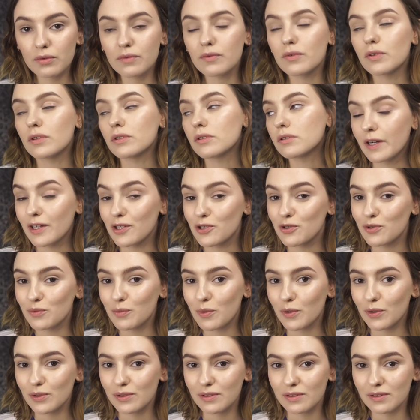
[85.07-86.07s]
Вот. Хожу
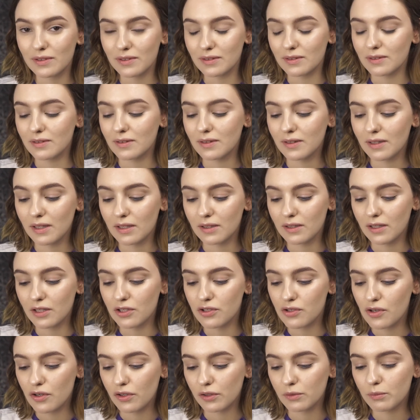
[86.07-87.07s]
просто на
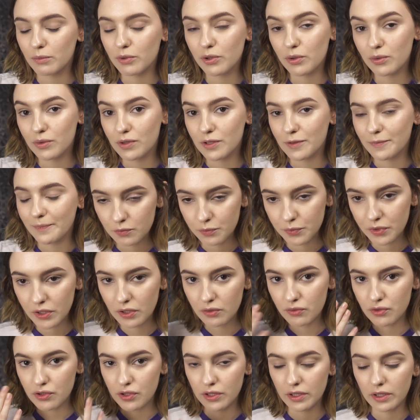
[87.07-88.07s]
Natural Beauty. У меня
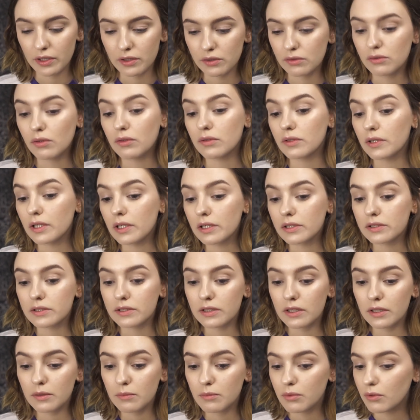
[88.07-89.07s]
уже есть тон на
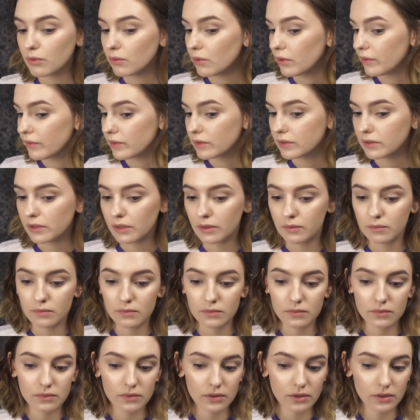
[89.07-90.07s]
лице, брови,
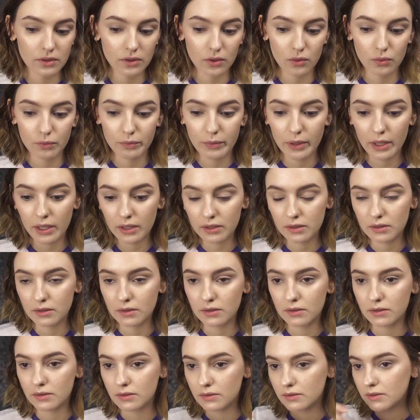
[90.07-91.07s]
там, это
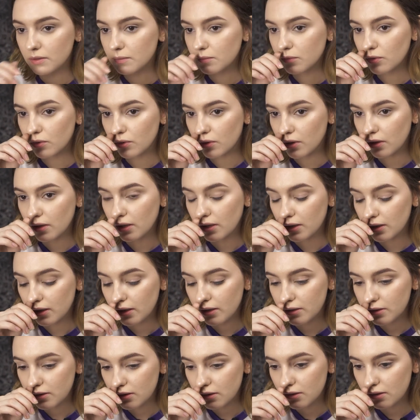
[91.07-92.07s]
румяна, немного
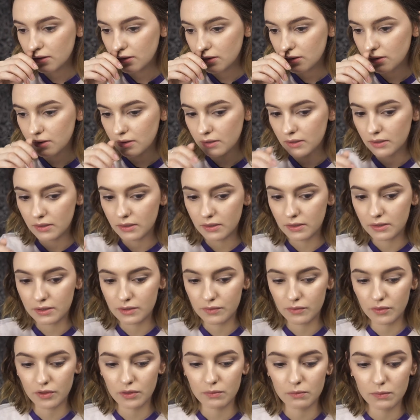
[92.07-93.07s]
хайлайтера. И
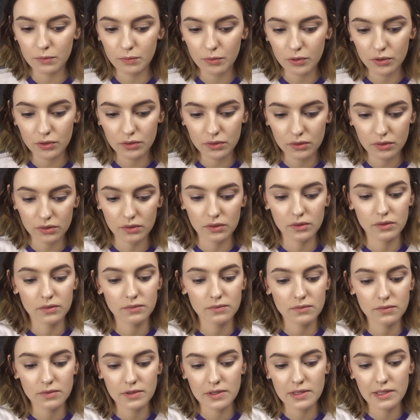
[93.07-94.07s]
сегодня мы просто
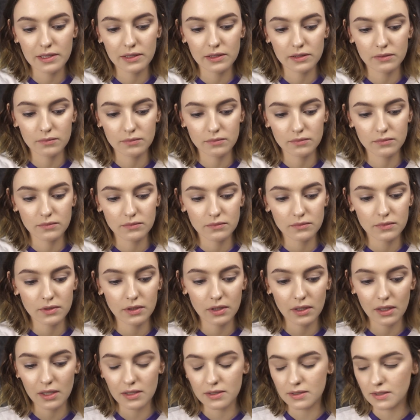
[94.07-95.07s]
сделаем
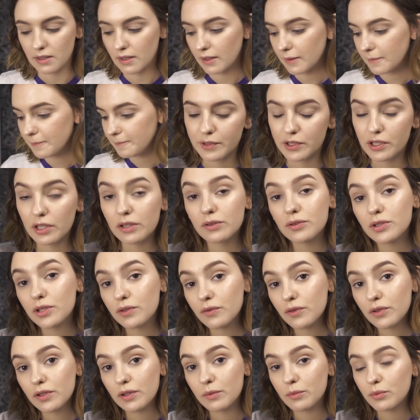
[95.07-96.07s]
глаза. Пожалуй,
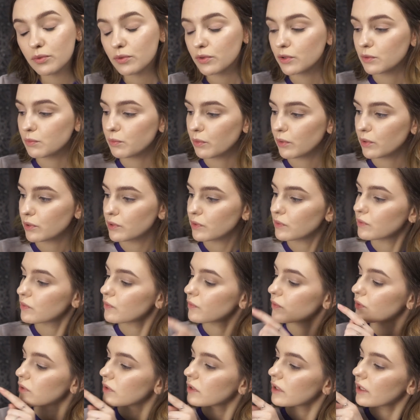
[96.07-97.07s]
сегодня буду использовать
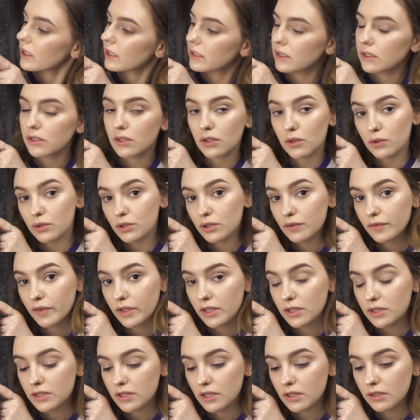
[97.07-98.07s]
вот этот розовый
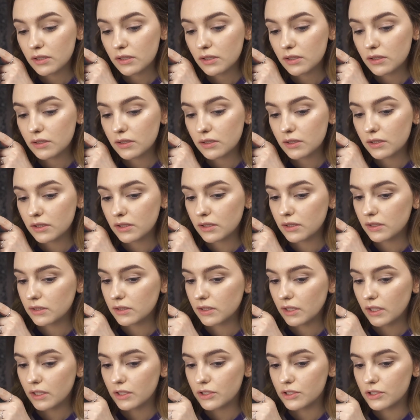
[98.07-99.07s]
оттенок. И
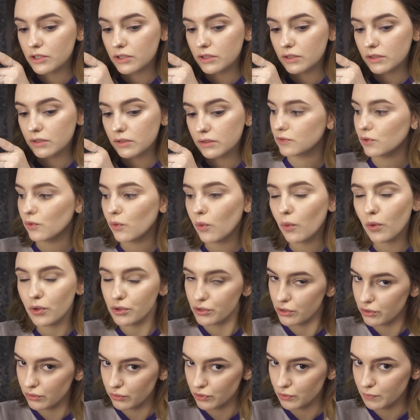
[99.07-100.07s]
также, ну,
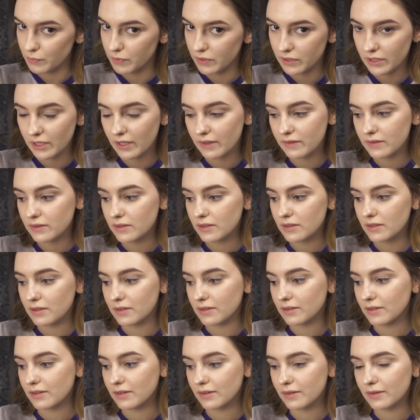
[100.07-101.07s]
очень уж мне
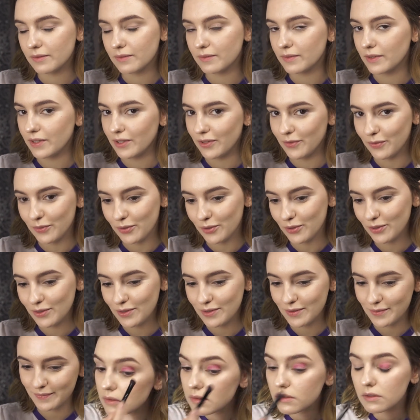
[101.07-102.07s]
нравится Fairy
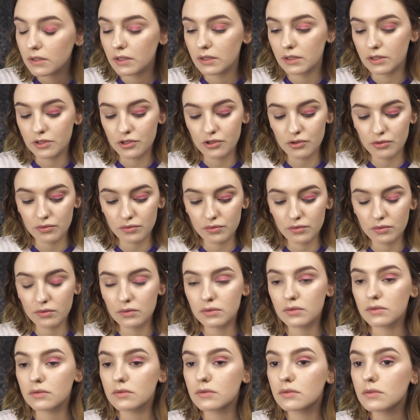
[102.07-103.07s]
Floss.
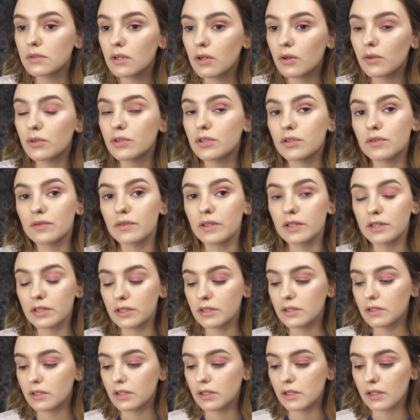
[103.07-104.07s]
Наношу розовый
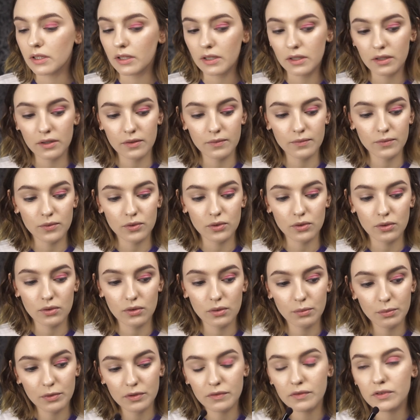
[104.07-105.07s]
оттенок на
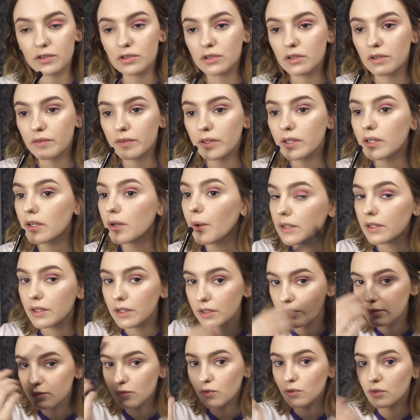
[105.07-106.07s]
все подвижное веко и
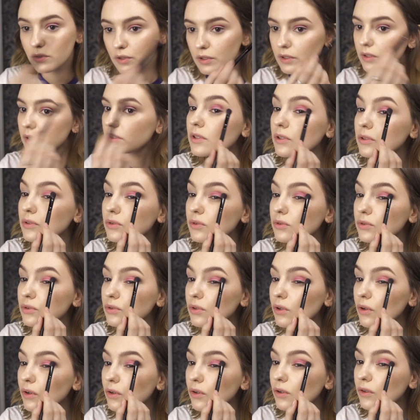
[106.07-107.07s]
немного
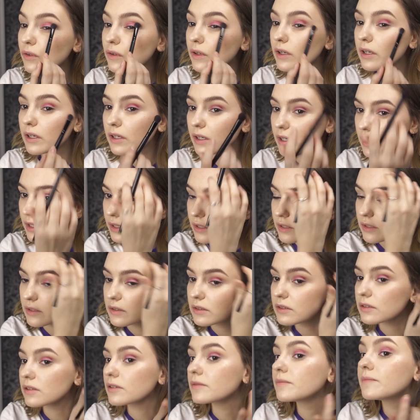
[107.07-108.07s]
растушевывая
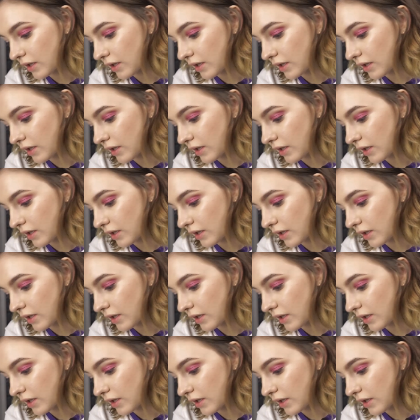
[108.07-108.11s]
границы.